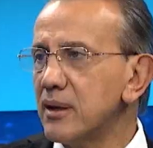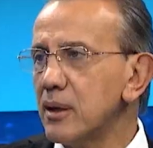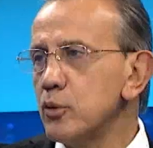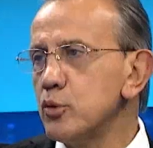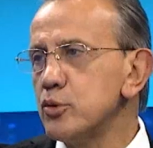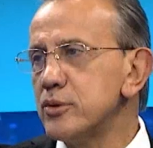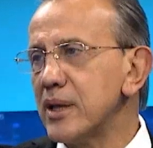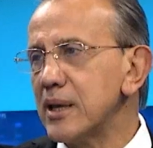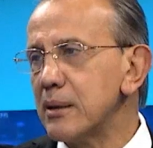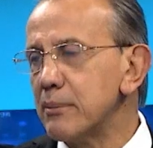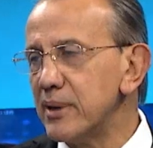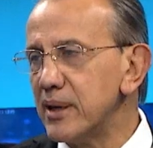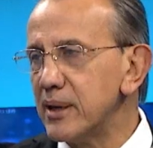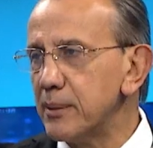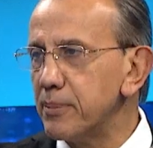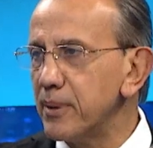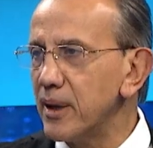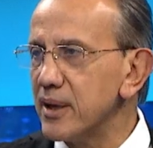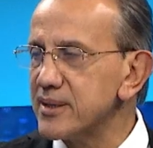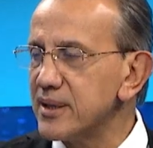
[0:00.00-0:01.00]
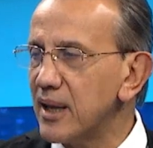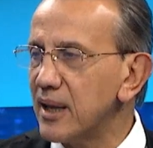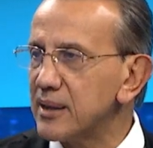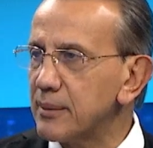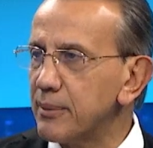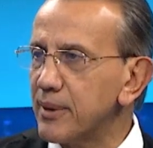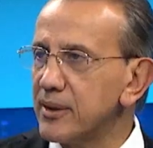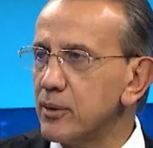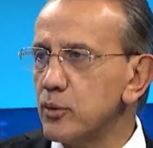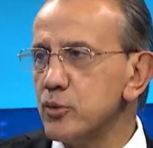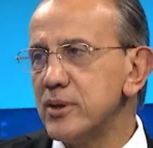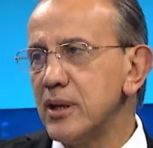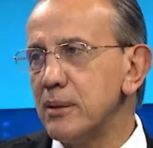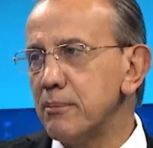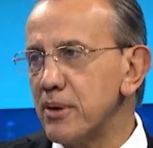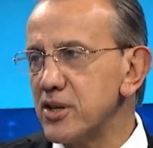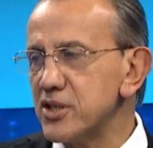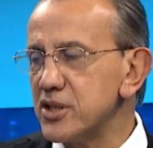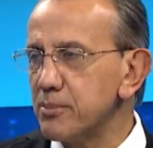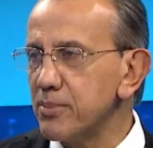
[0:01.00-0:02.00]
%20'lik bir azaltma gitti,
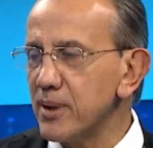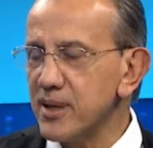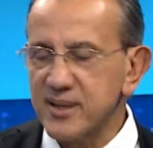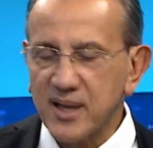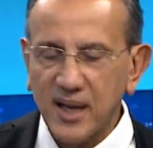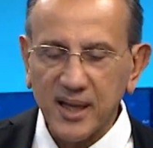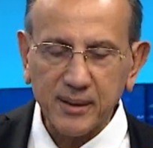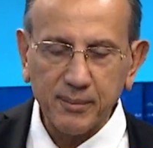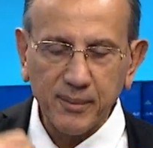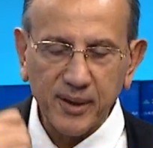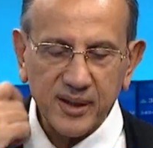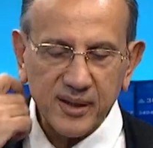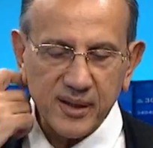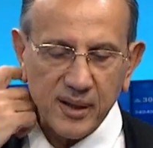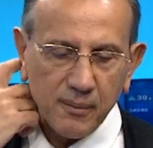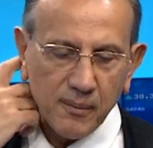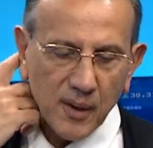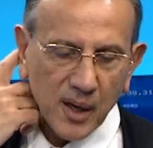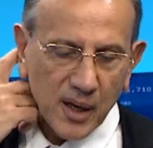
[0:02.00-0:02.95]
%25'lik bir azaltma gitti.